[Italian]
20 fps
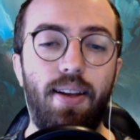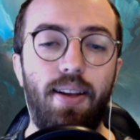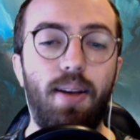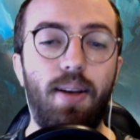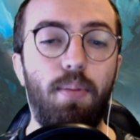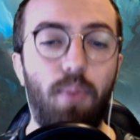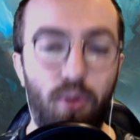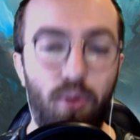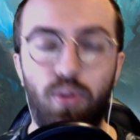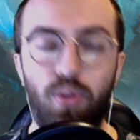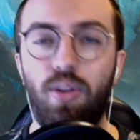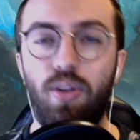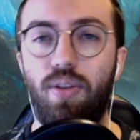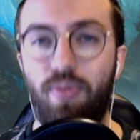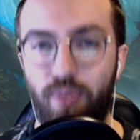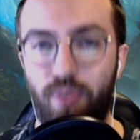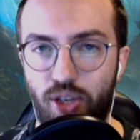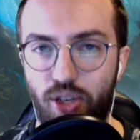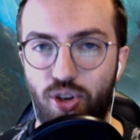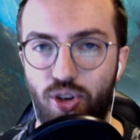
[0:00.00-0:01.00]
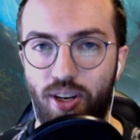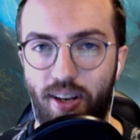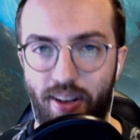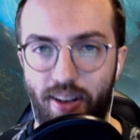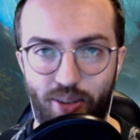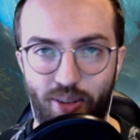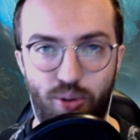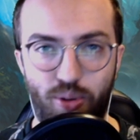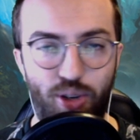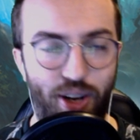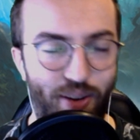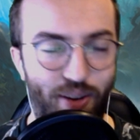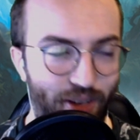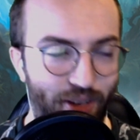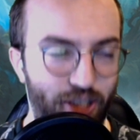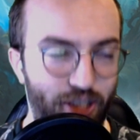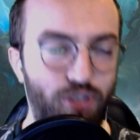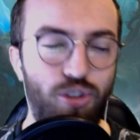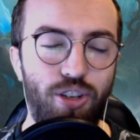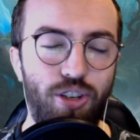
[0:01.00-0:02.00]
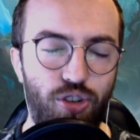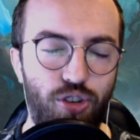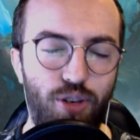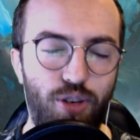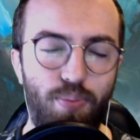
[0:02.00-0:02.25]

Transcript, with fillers: molto difficile riuscire a vincerci,